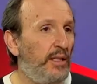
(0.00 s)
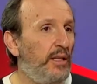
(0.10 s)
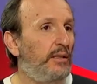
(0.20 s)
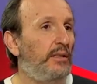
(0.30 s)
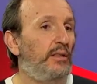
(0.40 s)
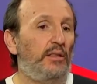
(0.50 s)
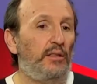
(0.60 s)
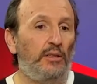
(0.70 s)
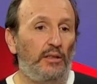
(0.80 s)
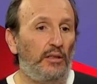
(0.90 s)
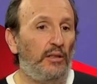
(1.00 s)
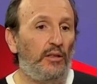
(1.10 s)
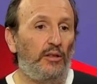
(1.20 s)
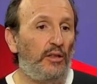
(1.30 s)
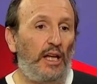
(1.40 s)
En extérieur, hein, du coup, là, tout
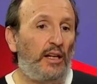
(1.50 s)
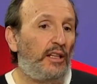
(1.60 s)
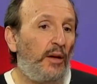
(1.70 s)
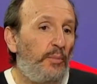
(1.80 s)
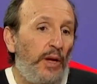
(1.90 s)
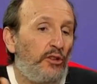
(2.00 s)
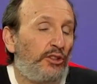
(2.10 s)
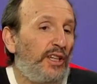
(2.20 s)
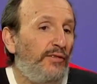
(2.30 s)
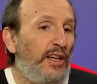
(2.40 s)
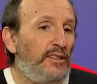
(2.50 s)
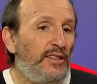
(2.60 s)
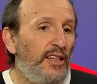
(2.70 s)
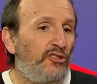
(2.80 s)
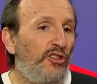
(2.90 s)
passe La campagne très
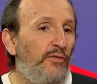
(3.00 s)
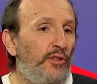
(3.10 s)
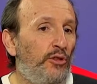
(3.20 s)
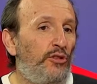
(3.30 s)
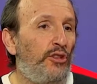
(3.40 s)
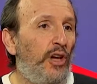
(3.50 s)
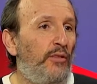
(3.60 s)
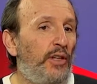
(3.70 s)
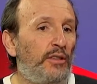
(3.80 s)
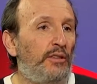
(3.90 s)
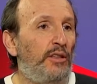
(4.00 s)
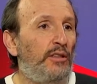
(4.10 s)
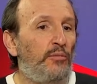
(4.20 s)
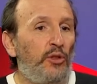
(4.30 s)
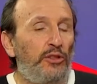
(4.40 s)
française, j'ai envie de dire, avec
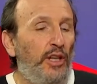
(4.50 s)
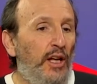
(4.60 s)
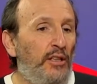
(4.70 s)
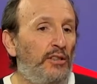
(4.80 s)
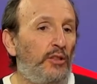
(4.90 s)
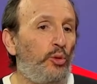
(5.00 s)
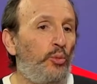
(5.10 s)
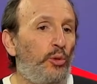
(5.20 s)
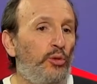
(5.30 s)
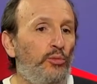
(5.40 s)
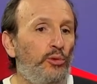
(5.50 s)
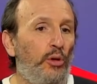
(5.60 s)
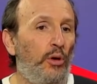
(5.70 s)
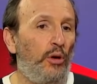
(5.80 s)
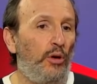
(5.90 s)
des, montagnes, des troupeaux de
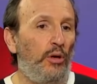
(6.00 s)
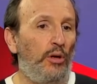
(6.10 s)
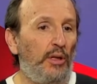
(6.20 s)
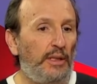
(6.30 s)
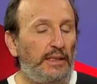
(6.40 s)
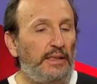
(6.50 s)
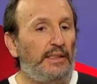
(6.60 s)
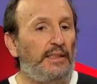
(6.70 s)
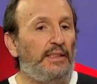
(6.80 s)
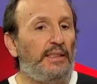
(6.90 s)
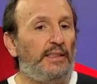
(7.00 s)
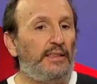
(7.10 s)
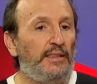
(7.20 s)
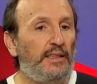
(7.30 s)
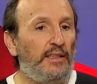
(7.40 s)
moutons. Mm.
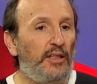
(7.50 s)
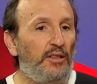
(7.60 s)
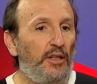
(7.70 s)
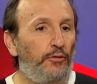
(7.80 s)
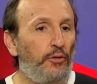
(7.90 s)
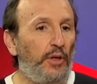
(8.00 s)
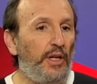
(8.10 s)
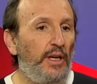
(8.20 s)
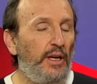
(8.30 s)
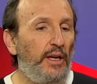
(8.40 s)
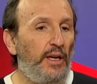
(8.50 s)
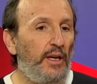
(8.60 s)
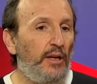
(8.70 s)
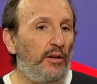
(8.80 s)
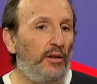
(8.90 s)
Euh, des, forêts,
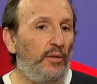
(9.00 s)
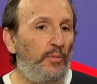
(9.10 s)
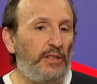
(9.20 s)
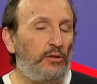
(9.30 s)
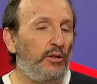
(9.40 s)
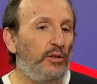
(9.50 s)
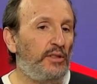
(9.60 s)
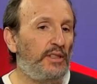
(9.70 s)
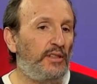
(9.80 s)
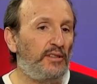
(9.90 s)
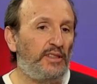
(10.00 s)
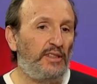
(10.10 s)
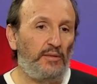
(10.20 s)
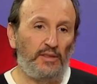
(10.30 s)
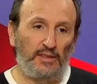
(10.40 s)
et, euh, parce que c'est
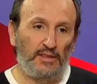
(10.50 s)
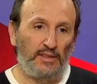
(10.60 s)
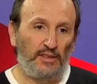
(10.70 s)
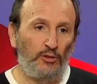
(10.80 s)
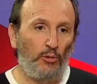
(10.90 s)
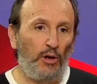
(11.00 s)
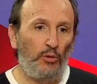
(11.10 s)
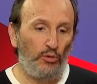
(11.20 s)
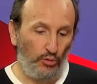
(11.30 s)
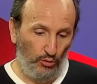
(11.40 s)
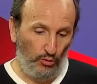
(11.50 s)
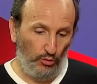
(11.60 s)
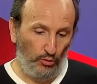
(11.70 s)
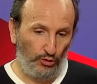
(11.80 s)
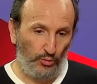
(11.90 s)
des, endroits
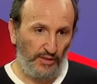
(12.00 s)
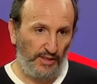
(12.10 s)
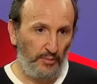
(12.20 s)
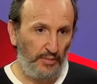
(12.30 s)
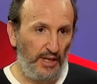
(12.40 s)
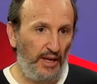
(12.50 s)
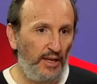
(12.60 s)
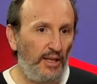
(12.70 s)
où, je me sens bien.